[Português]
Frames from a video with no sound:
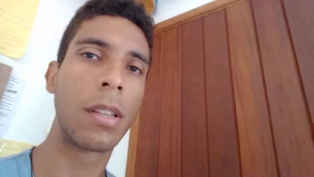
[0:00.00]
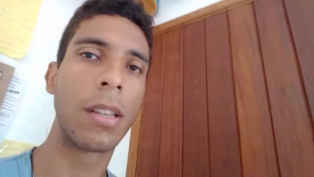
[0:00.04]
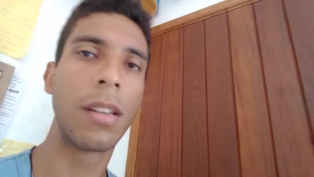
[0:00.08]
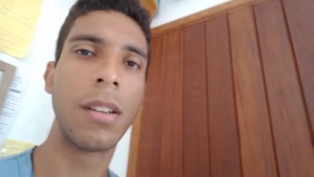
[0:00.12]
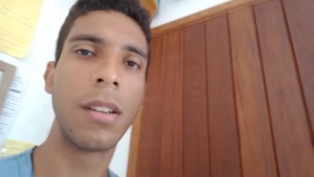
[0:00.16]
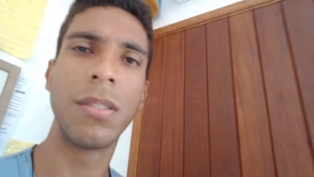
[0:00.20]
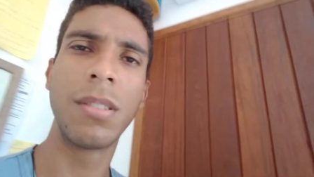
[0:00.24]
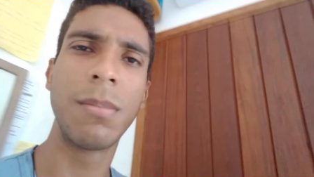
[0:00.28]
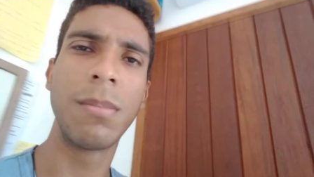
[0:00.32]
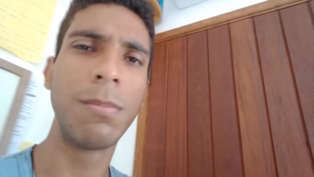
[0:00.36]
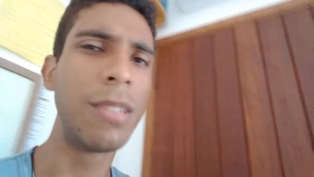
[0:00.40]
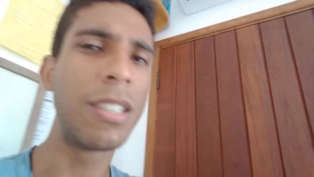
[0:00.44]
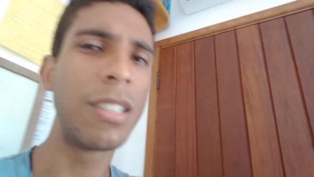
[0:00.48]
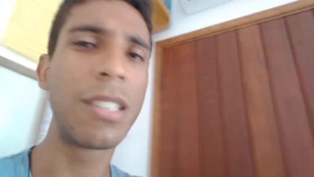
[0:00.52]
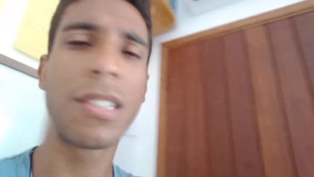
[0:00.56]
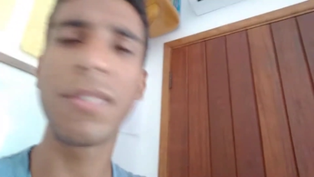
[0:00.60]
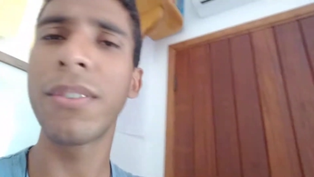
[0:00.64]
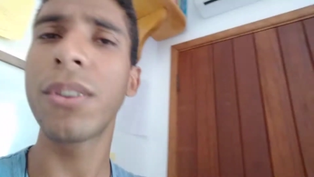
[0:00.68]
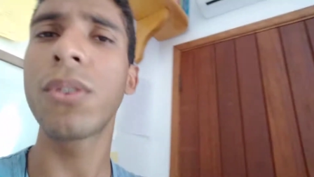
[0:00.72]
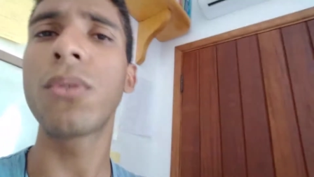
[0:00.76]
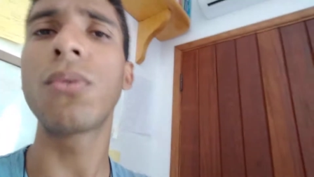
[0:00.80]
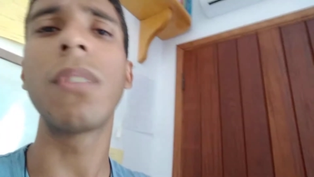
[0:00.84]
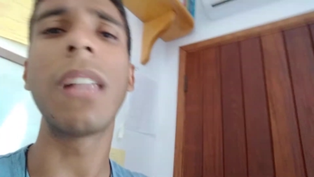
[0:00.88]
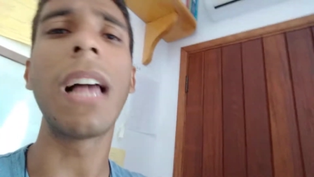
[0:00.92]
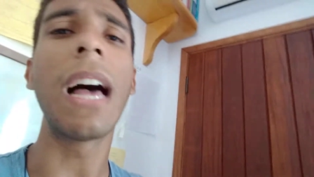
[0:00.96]
Eu me
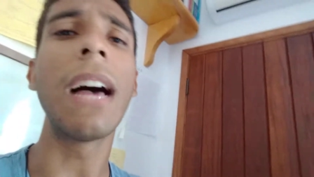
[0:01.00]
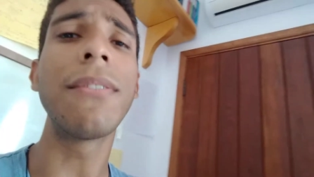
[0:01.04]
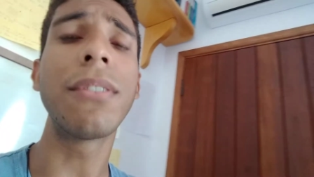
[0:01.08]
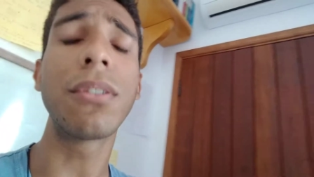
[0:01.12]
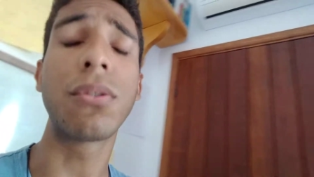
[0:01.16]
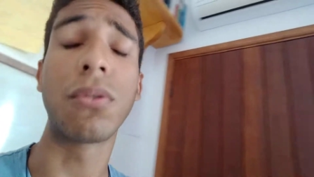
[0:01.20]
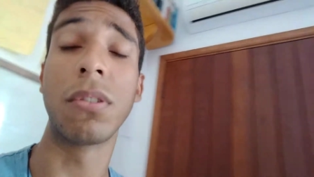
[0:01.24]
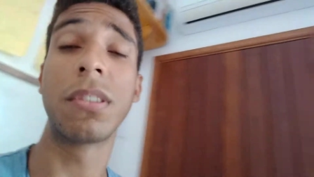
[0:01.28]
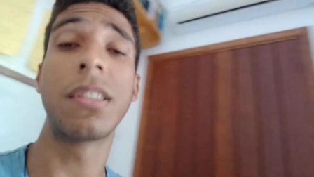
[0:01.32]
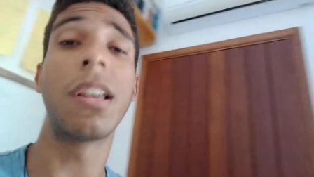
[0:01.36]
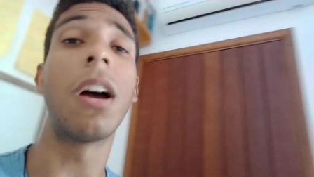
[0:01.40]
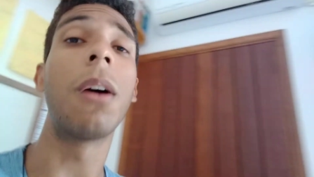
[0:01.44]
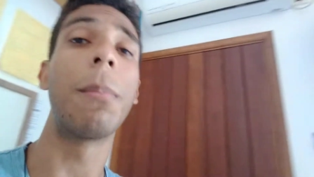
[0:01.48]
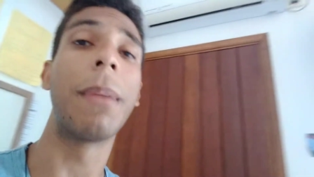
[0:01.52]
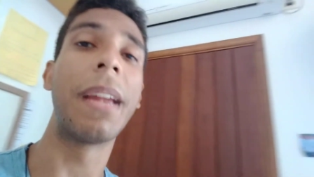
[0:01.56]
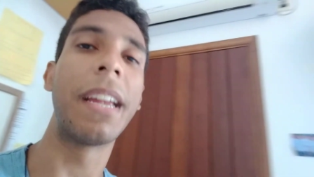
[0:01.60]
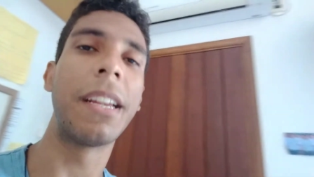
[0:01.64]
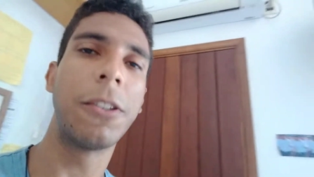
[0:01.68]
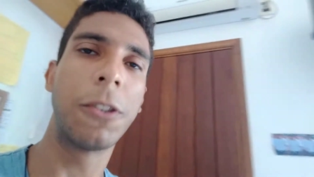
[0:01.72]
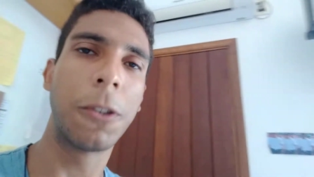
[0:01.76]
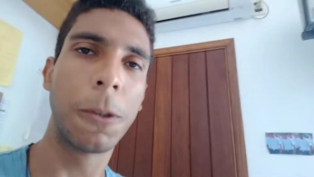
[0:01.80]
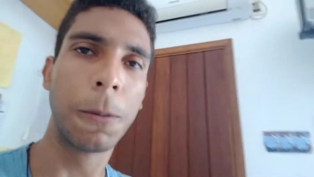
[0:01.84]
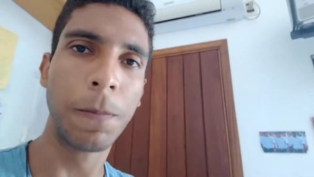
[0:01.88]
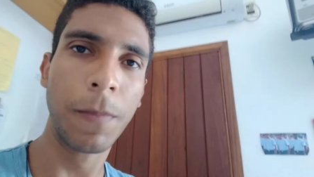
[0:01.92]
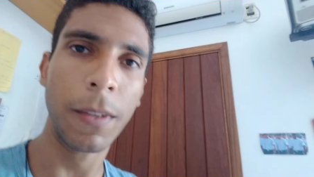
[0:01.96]
desvinculava
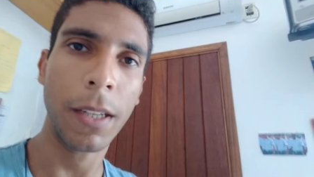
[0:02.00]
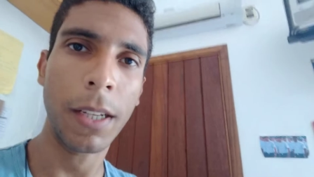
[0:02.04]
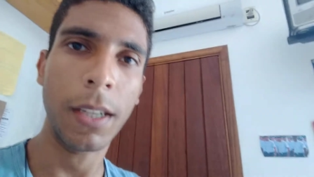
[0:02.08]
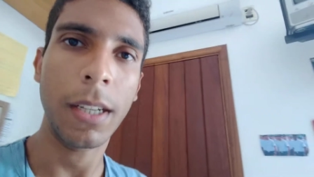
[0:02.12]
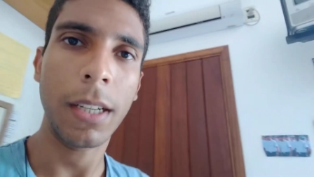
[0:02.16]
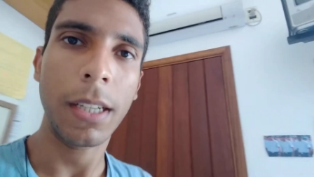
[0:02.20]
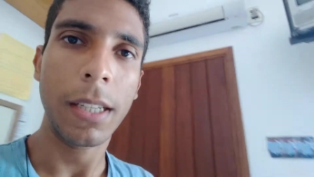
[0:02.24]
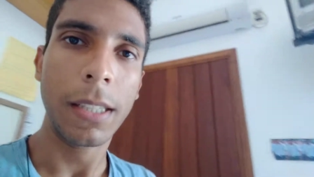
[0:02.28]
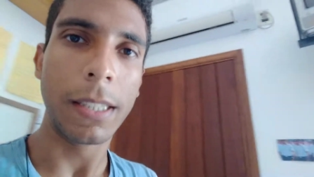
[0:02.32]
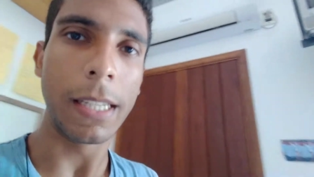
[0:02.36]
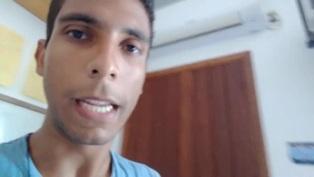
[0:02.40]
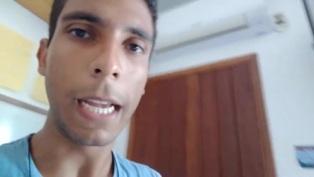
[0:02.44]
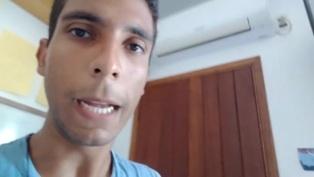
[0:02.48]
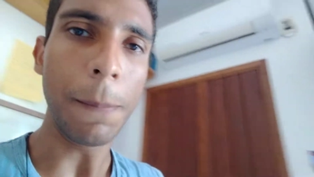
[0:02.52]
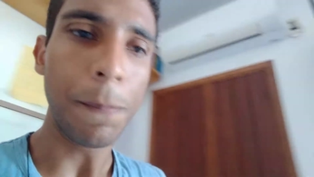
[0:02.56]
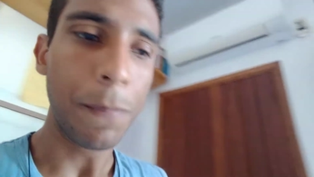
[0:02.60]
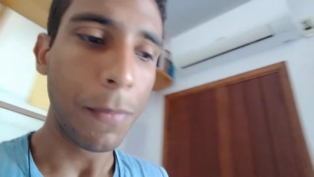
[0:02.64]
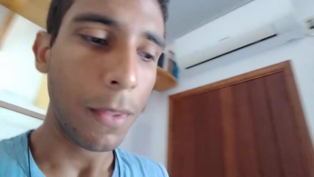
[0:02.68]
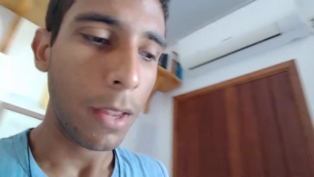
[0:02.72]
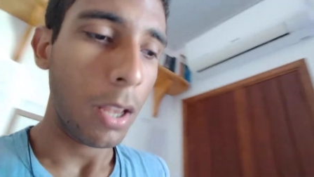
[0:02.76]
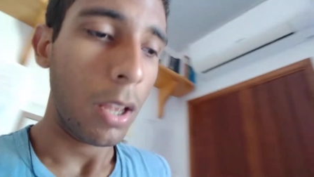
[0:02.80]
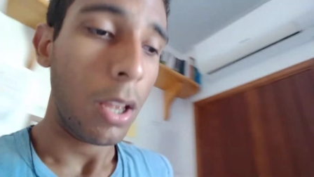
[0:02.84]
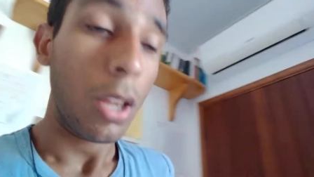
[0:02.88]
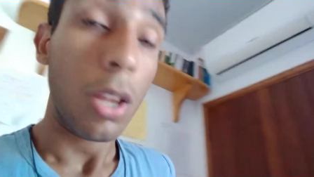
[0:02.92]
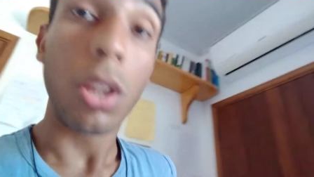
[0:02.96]
totalmente, né?
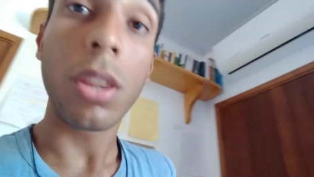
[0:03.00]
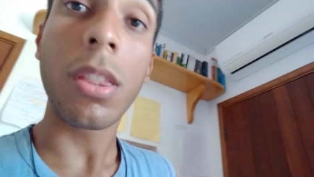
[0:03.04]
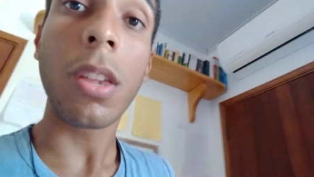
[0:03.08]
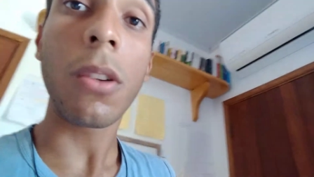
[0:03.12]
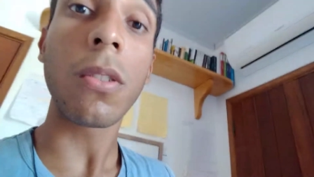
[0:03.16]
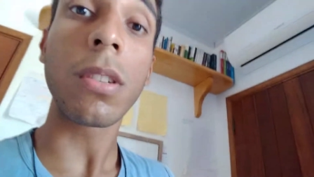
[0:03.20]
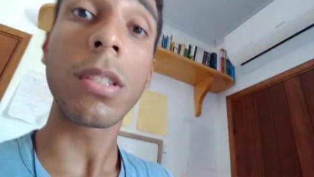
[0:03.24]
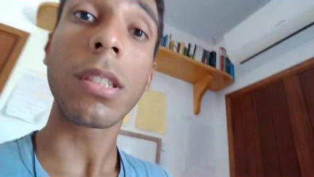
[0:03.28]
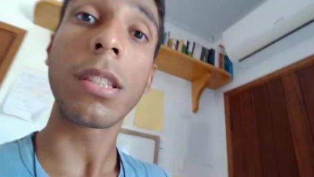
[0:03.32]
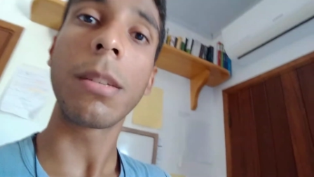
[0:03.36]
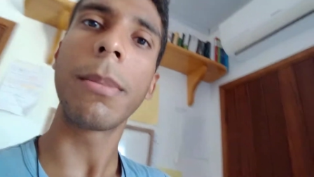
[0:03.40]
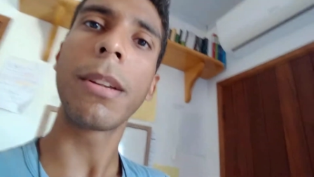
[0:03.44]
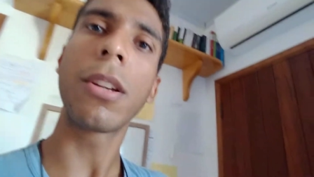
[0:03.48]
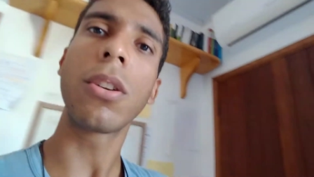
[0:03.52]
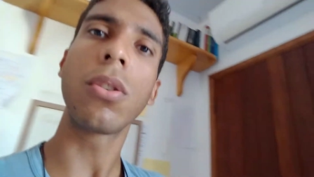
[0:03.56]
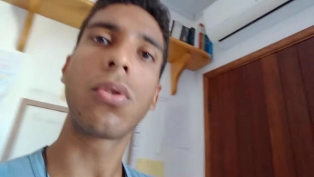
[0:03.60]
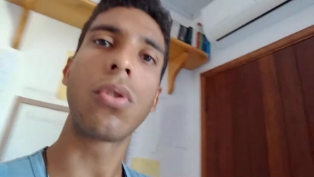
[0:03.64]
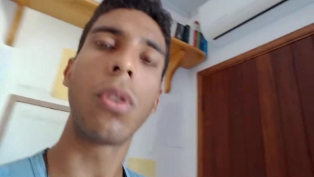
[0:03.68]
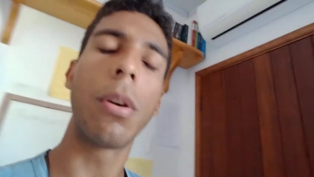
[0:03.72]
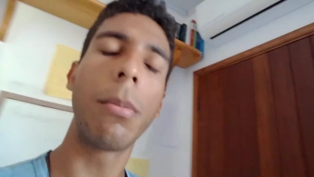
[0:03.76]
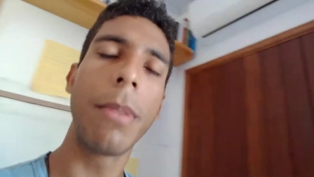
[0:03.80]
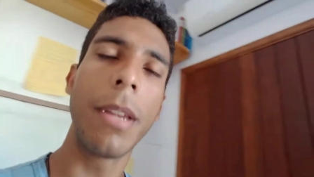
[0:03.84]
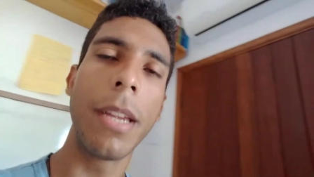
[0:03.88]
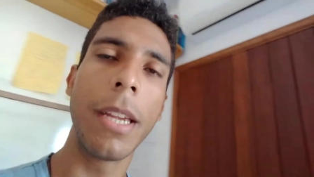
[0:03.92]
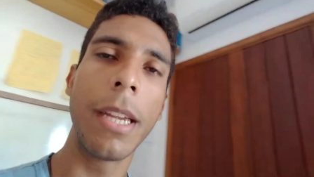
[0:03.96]
E outra coisa também que eu
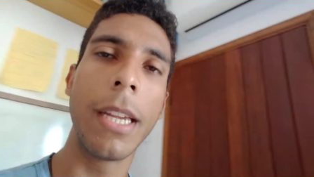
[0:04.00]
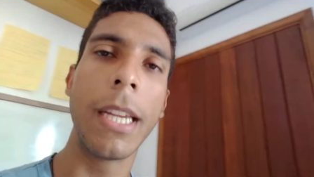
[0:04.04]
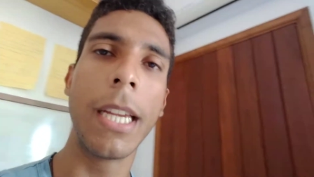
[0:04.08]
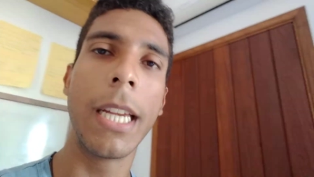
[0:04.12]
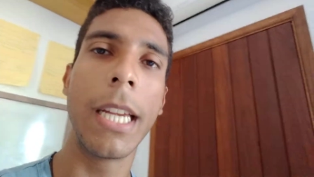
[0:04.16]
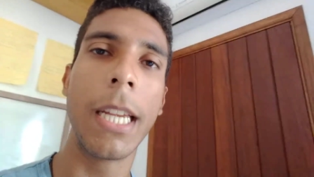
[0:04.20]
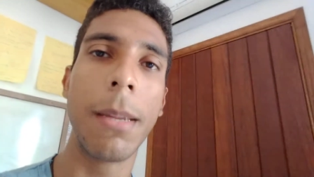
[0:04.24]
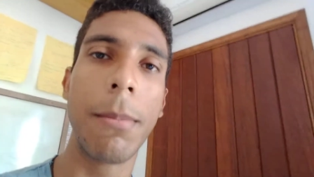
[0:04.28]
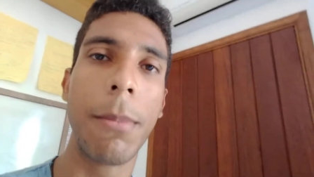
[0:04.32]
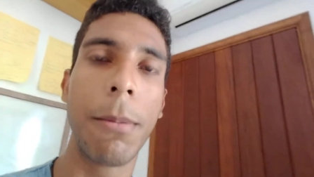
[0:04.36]
estou me, me